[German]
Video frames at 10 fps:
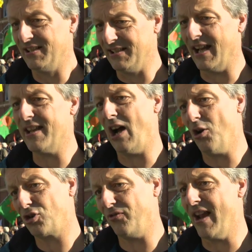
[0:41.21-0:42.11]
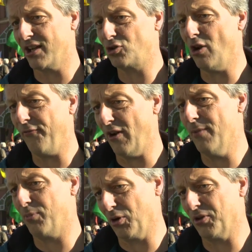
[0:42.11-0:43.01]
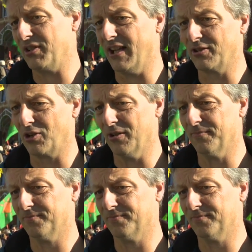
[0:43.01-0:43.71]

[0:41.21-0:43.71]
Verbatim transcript: die dann auch schwere Störfälle produzieren können.